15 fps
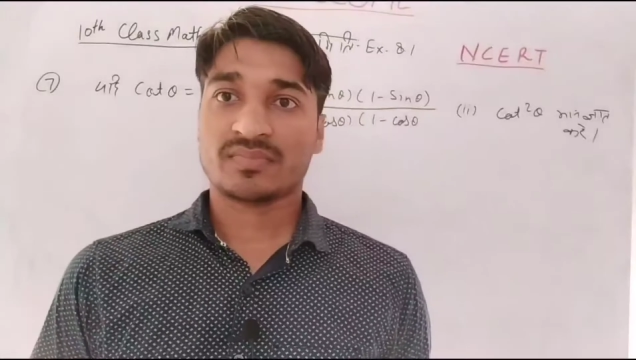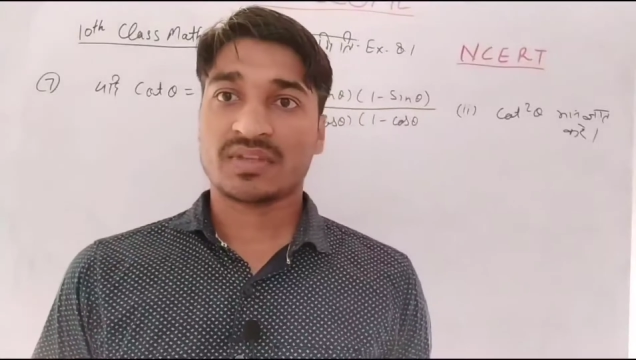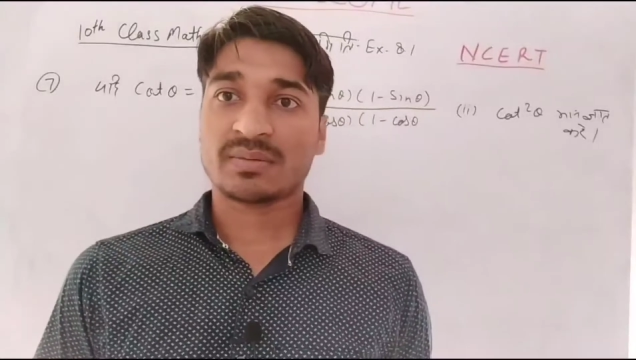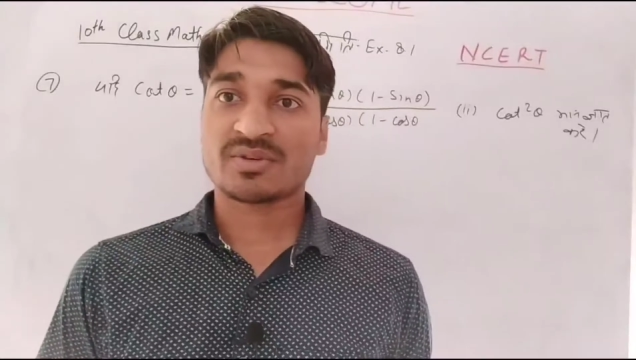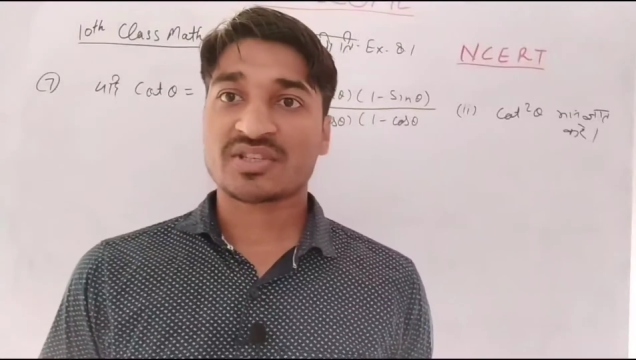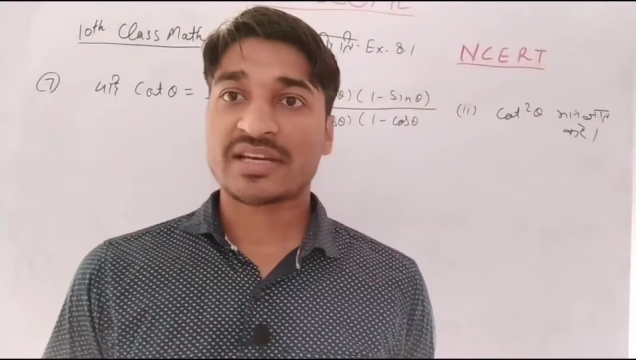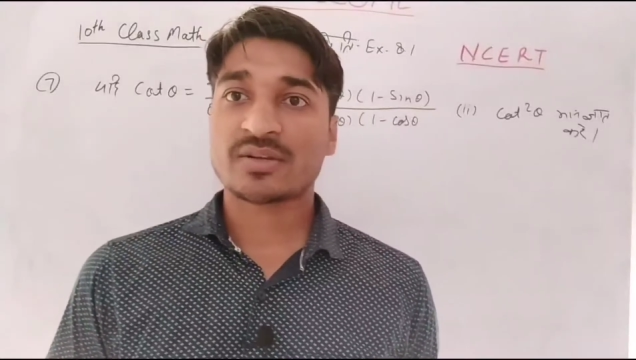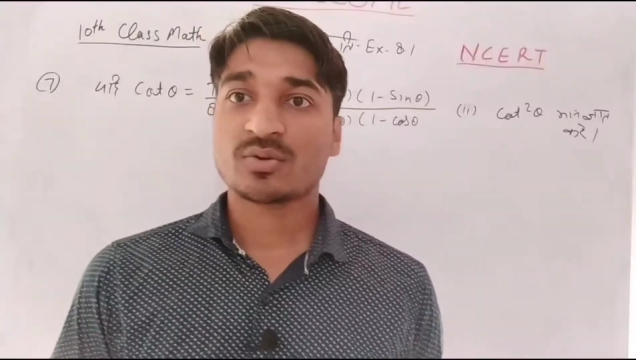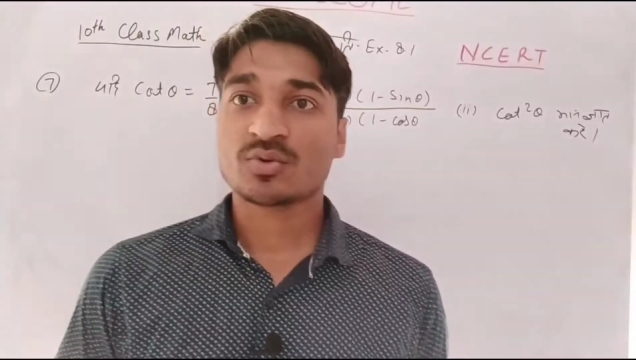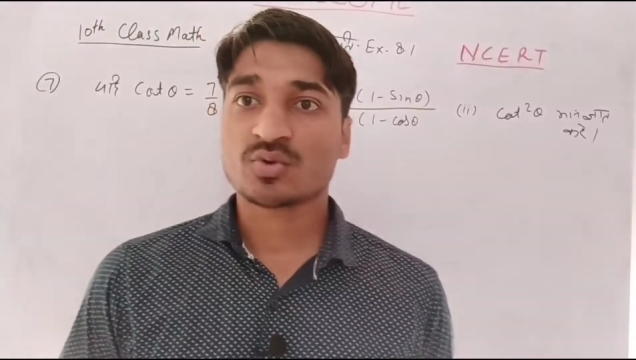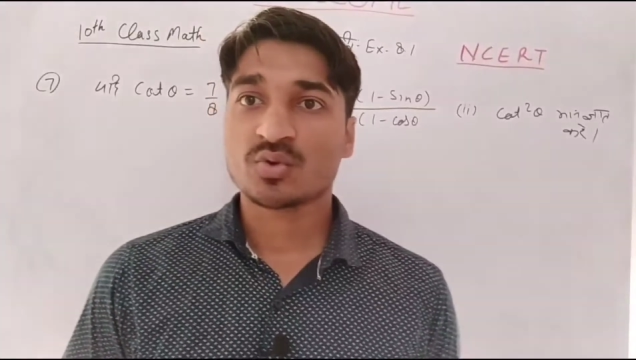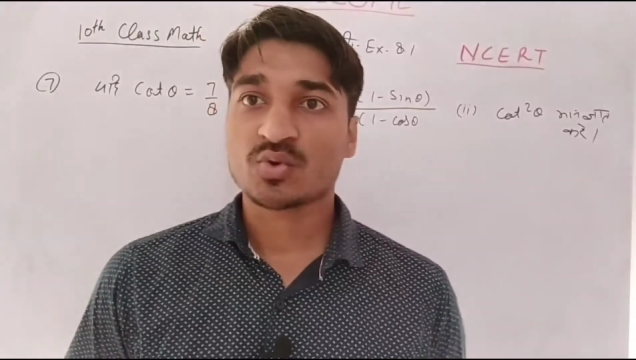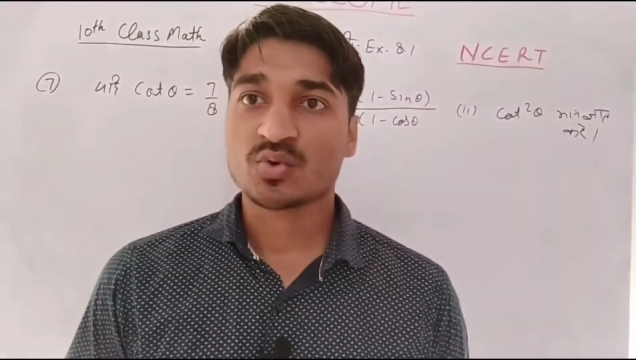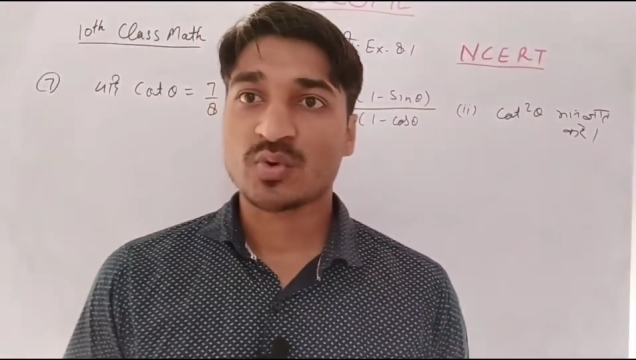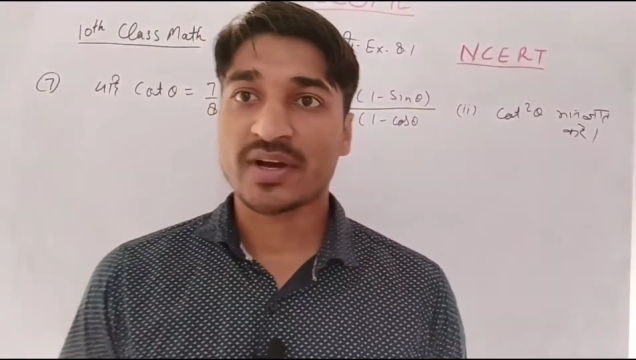नमस्कार
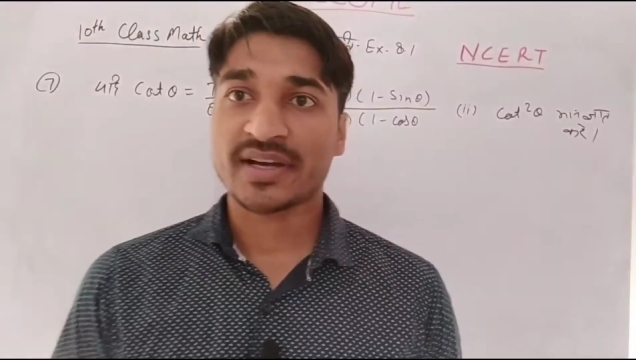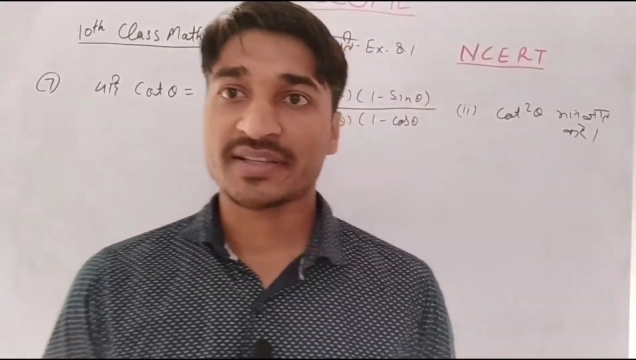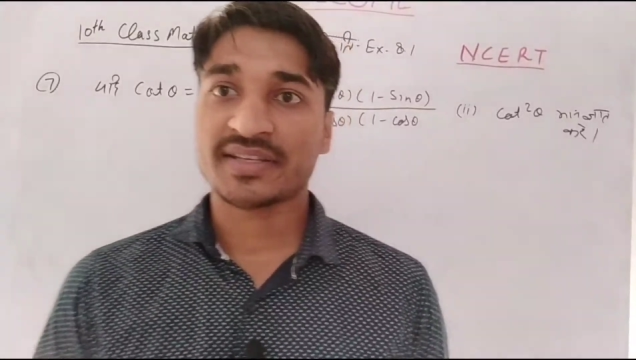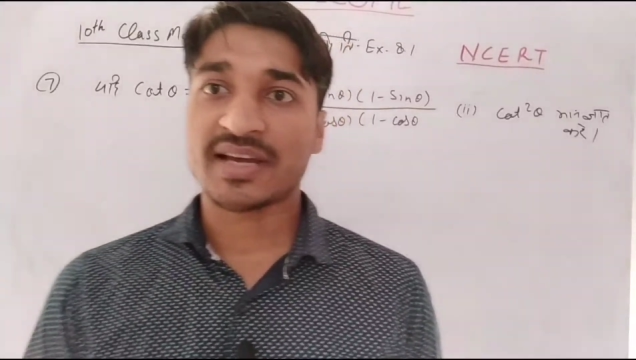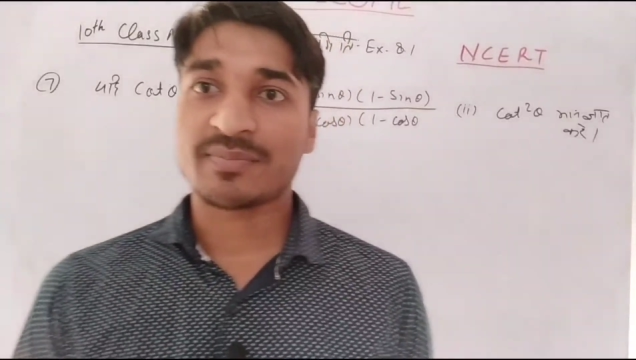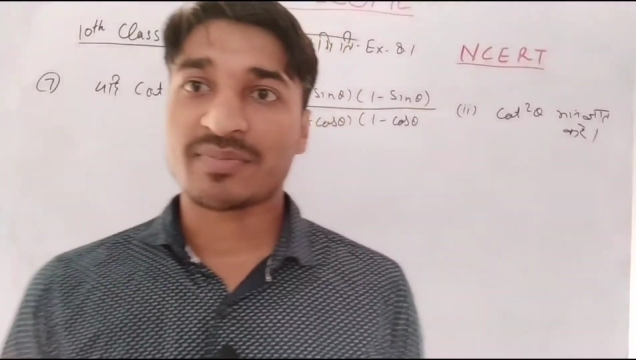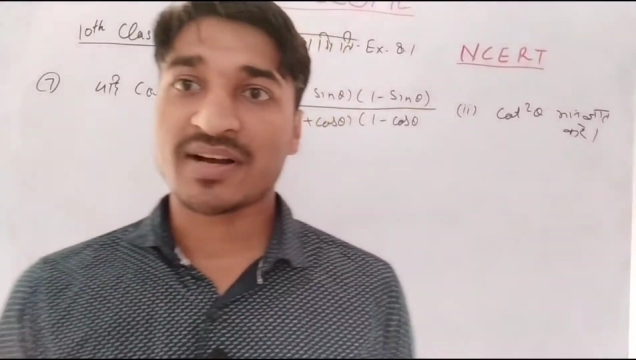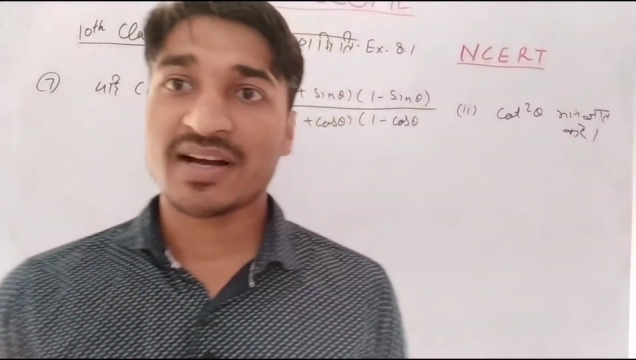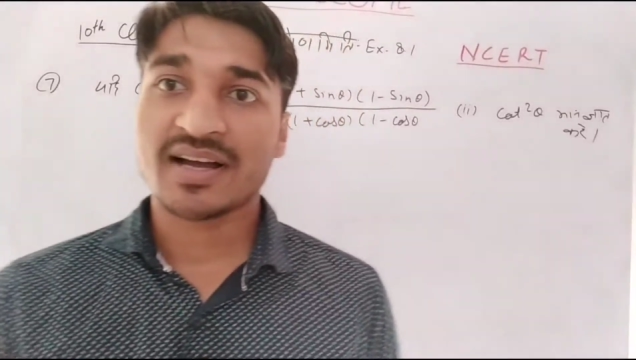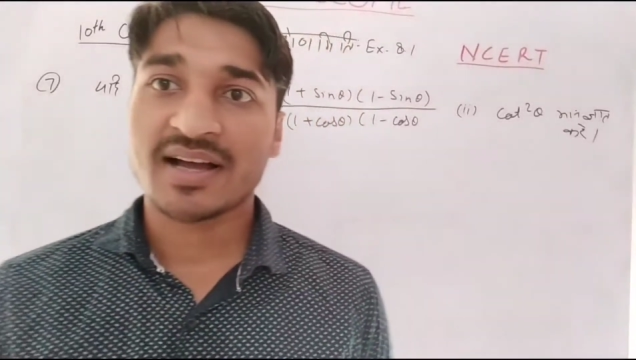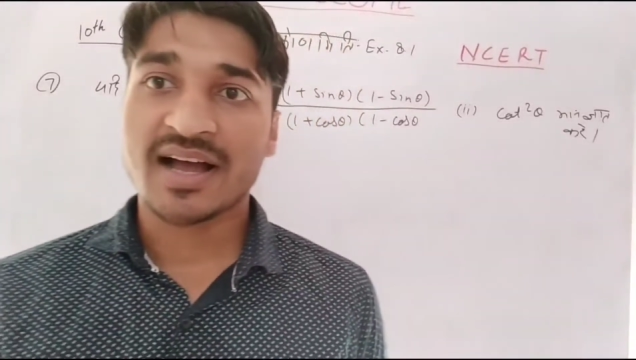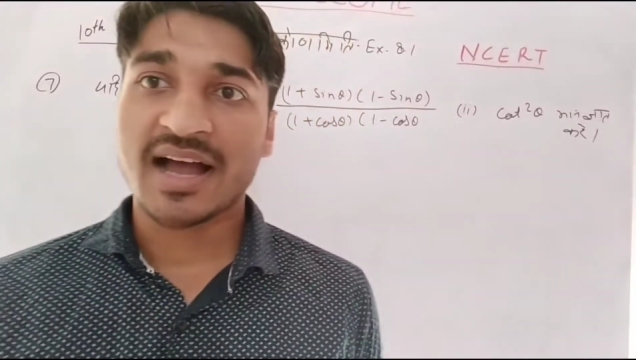दोस्तों स्वागत है आपका